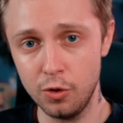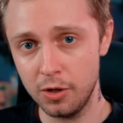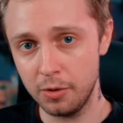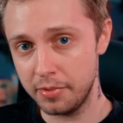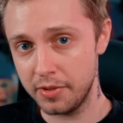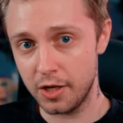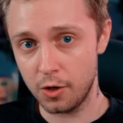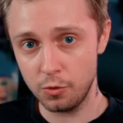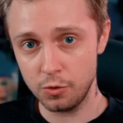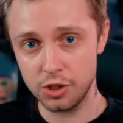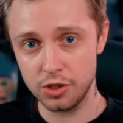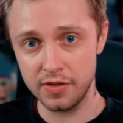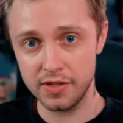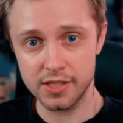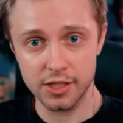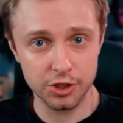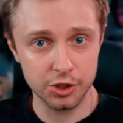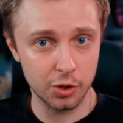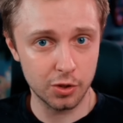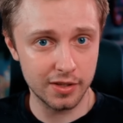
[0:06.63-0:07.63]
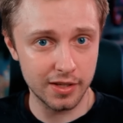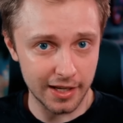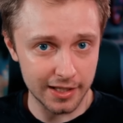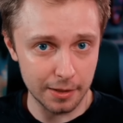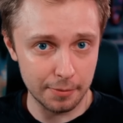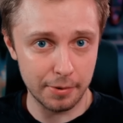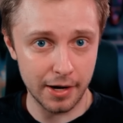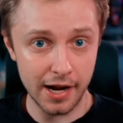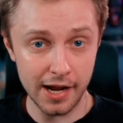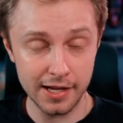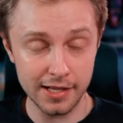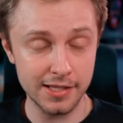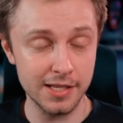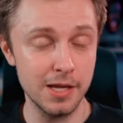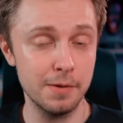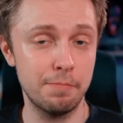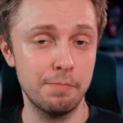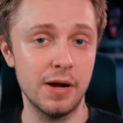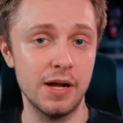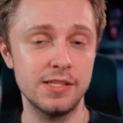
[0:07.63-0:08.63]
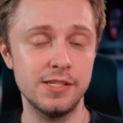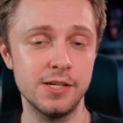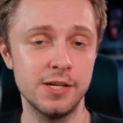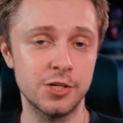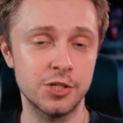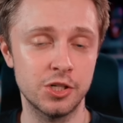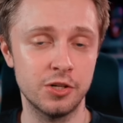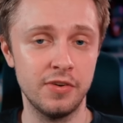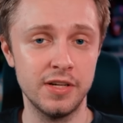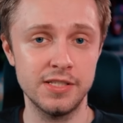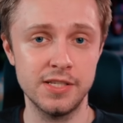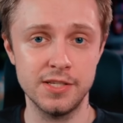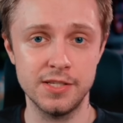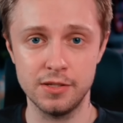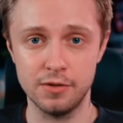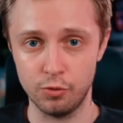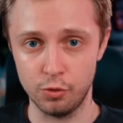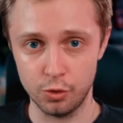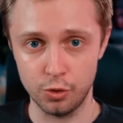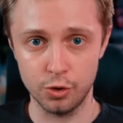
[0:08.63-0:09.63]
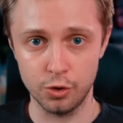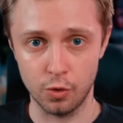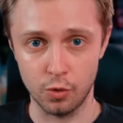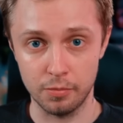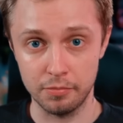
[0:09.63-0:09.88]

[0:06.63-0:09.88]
обнаруживается, что данный проект не поддерживает сетевую игру?